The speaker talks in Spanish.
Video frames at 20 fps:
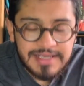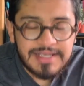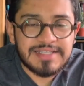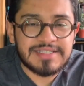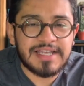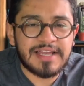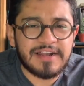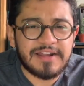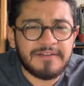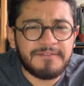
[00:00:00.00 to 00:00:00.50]

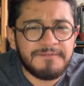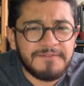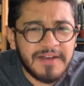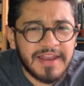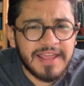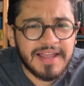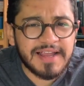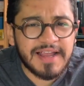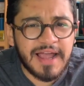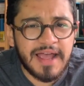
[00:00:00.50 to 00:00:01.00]
se
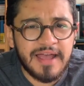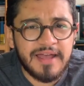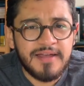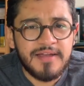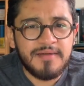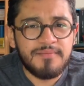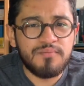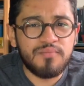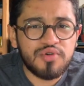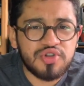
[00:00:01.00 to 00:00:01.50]
refleja
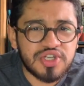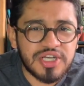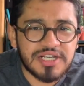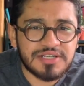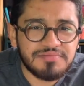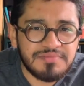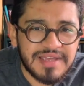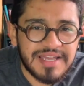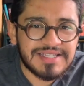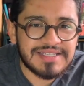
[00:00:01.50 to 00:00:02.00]

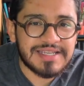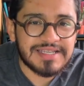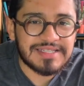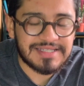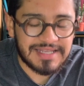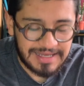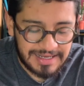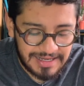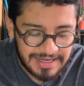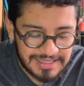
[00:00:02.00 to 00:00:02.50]
muchas
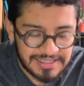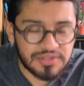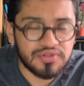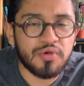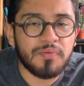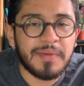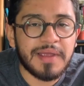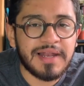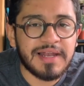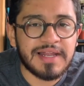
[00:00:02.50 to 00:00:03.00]
veces en las
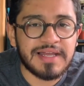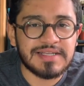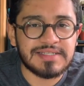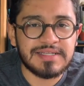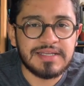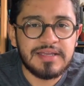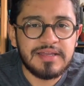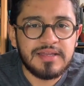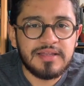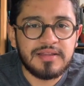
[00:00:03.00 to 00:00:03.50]

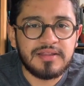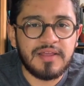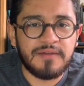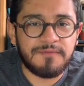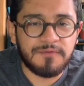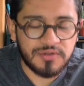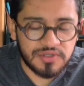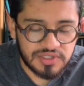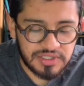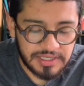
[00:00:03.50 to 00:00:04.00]
novelas de
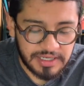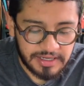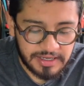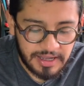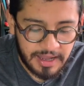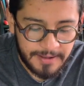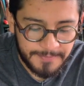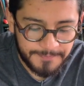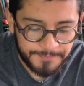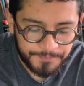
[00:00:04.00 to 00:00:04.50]

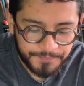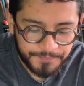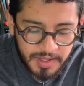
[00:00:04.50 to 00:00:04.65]
Fonseca.